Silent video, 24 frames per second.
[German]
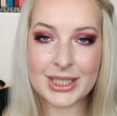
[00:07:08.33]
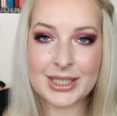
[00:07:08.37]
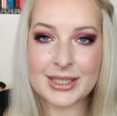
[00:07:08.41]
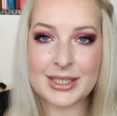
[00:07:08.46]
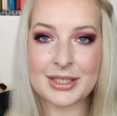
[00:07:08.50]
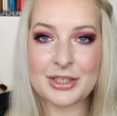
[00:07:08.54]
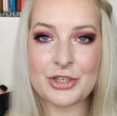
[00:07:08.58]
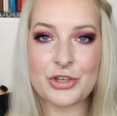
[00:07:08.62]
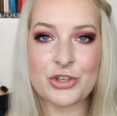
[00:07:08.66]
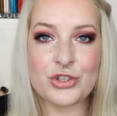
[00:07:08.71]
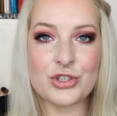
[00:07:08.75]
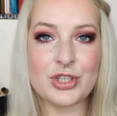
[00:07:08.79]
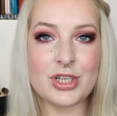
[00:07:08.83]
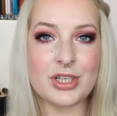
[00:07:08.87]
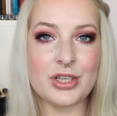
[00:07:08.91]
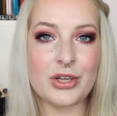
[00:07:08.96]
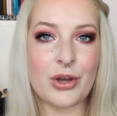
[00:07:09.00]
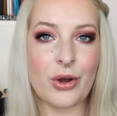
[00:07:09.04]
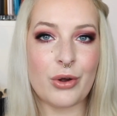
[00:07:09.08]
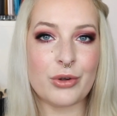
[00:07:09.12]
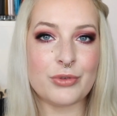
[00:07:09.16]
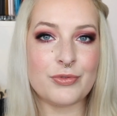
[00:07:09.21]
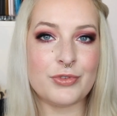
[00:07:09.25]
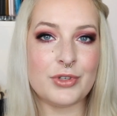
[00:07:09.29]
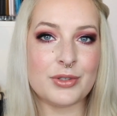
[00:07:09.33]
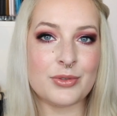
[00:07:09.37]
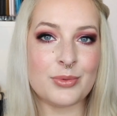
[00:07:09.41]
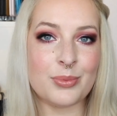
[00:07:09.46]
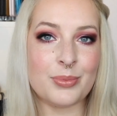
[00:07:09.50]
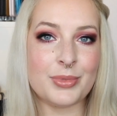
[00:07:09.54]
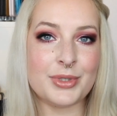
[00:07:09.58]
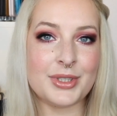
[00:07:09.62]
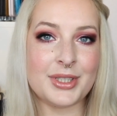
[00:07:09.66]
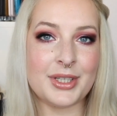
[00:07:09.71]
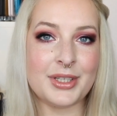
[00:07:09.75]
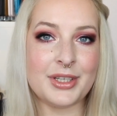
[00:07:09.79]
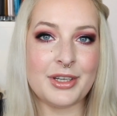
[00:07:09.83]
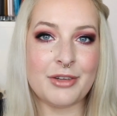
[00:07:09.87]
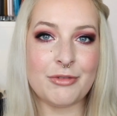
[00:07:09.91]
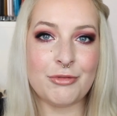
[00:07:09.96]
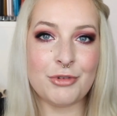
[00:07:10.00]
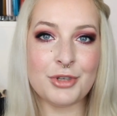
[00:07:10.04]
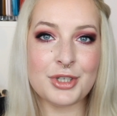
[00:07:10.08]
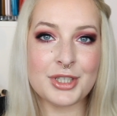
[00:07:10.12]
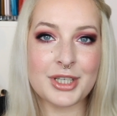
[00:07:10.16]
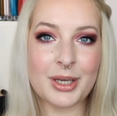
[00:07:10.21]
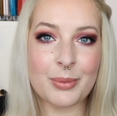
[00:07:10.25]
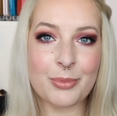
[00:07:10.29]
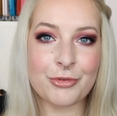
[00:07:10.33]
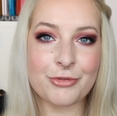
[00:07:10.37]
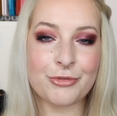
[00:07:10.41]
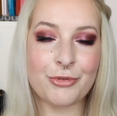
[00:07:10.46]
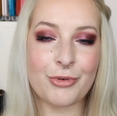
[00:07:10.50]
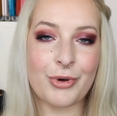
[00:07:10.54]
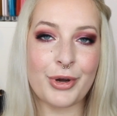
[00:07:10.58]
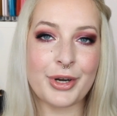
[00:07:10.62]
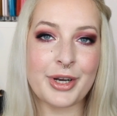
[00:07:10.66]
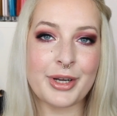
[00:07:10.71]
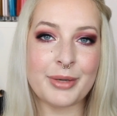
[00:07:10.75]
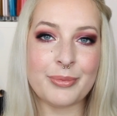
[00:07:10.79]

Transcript: Letztendlich steht ja auch wieder so ein bisschen der Winter bevor,